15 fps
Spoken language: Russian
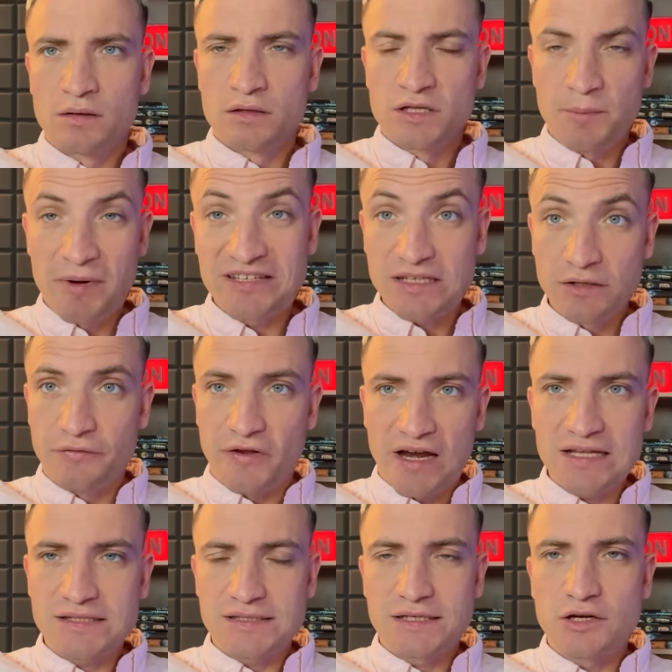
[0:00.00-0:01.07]
На
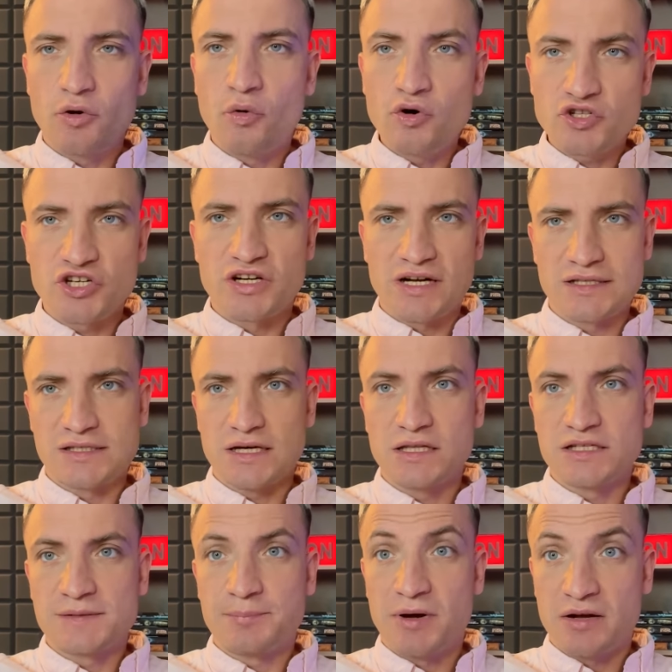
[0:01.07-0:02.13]
пресс-конференции очень
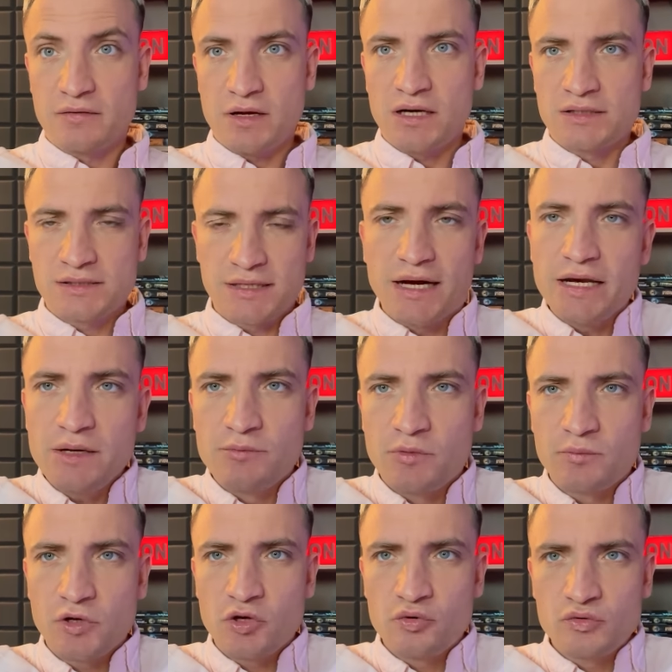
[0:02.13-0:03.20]
хотелось поговорить с
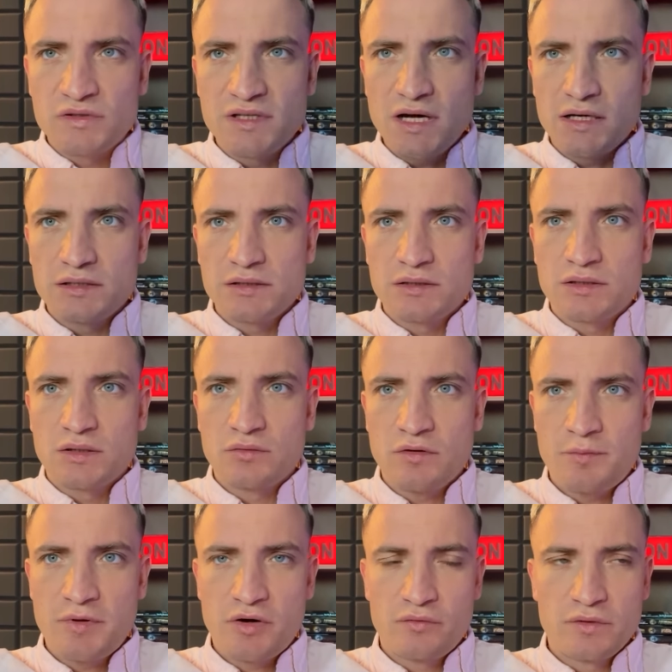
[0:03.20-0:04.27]
Алимом и узнать, ну,
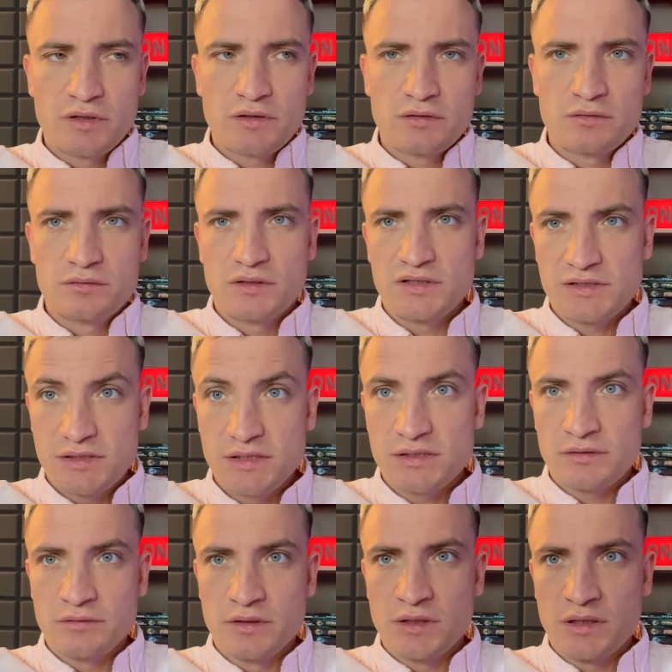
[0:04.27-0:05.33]
во-первых,
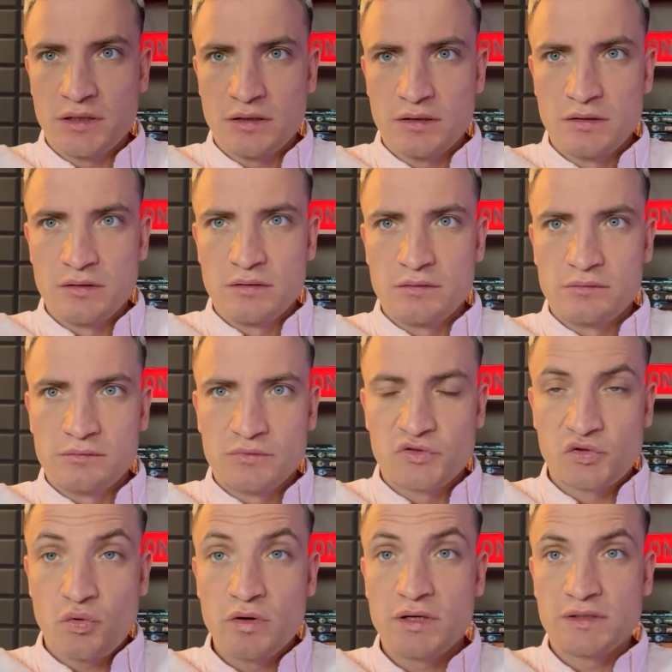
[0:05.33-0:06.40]
естественно,
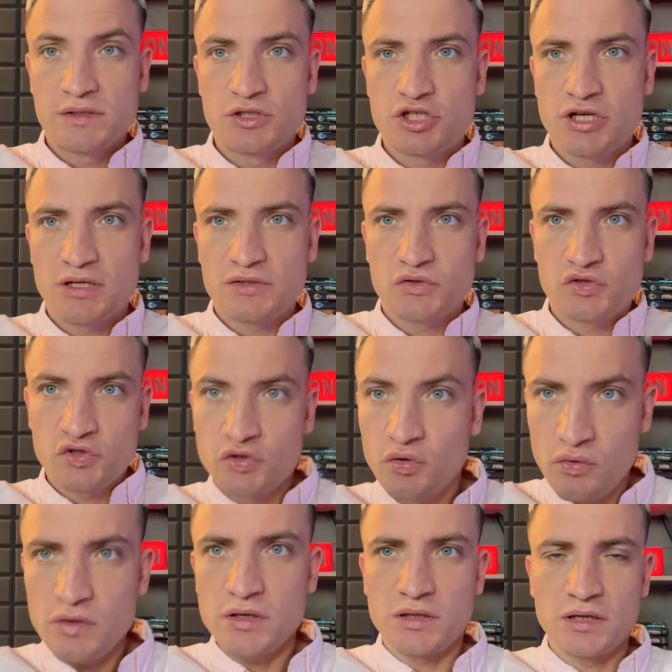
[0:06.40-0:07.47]
сколько сейчас
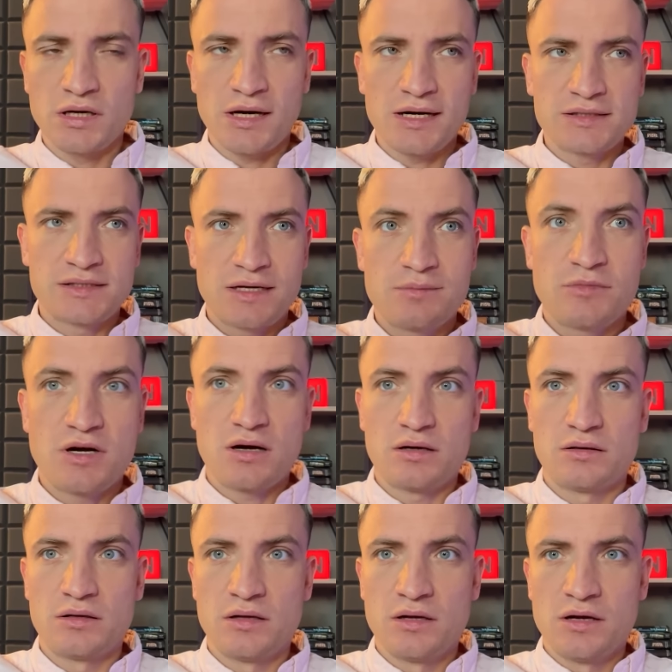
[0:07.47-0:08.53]
стоит играть за
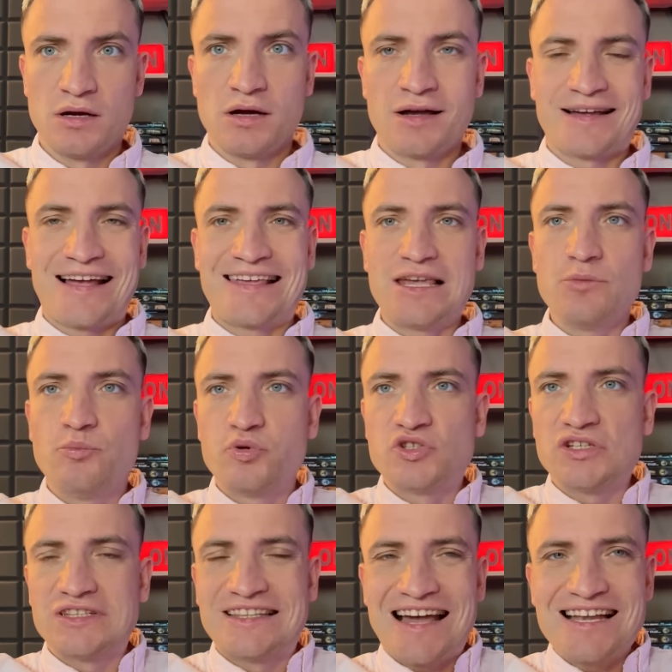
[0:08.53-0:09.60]
Амкал, каким
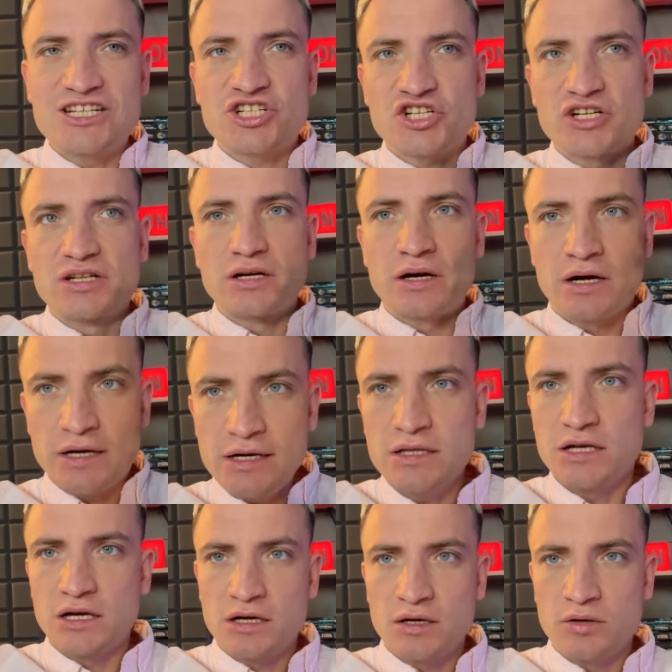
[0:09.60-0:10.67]
будет дальше рынок,